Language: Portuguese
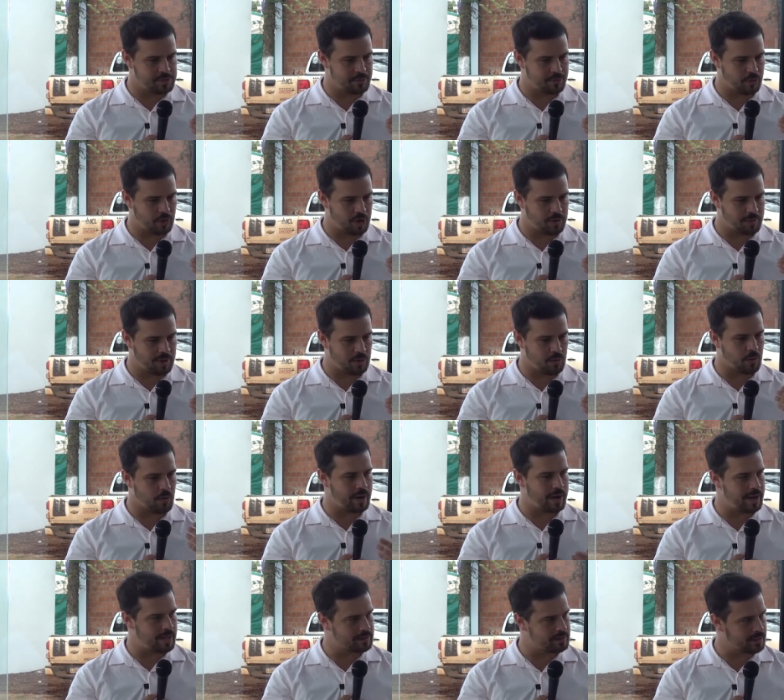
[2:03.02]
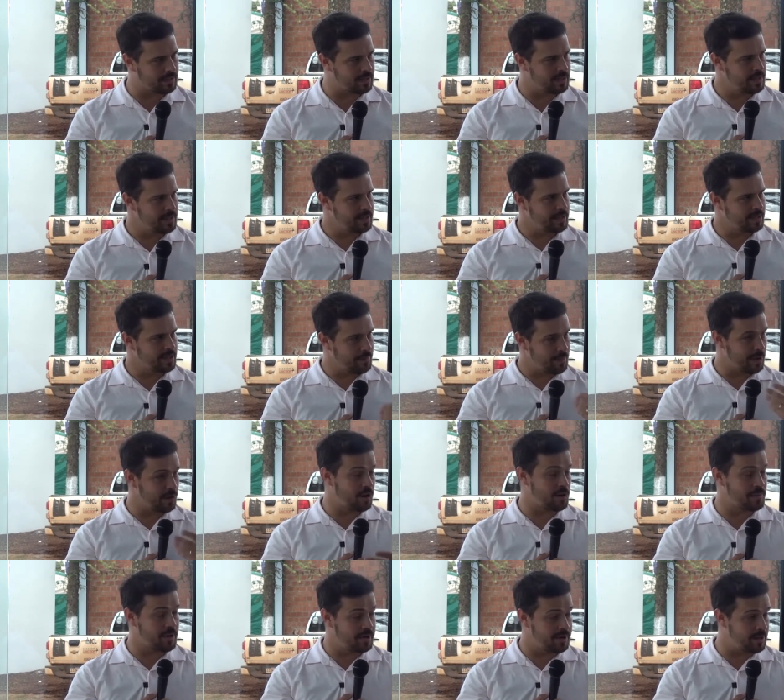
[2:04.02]
de forma correta e da
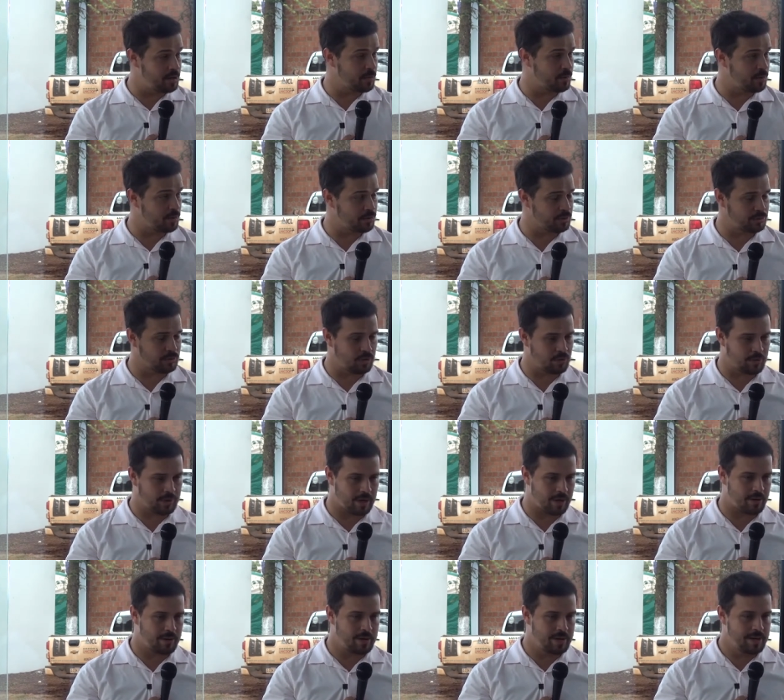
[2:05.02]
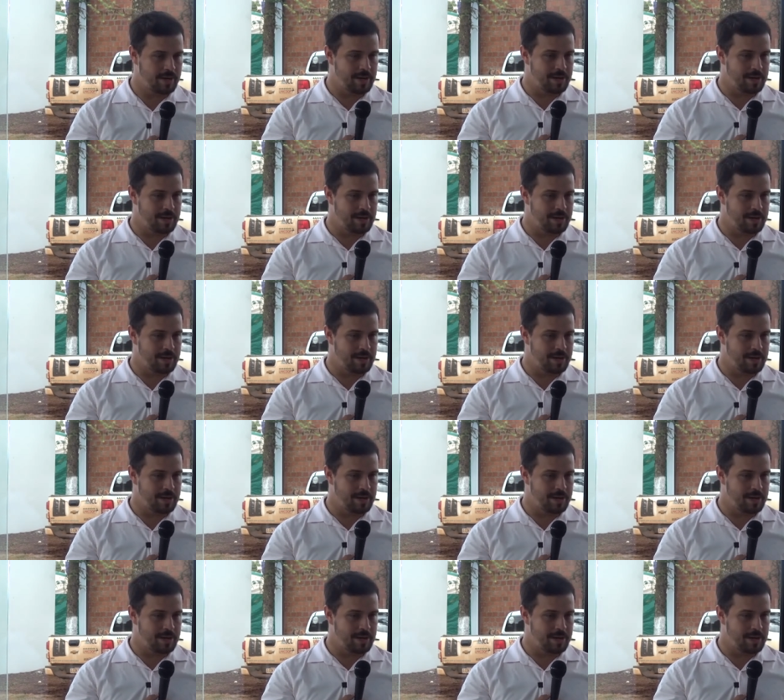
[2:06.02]
melhor maneira o produtor rural.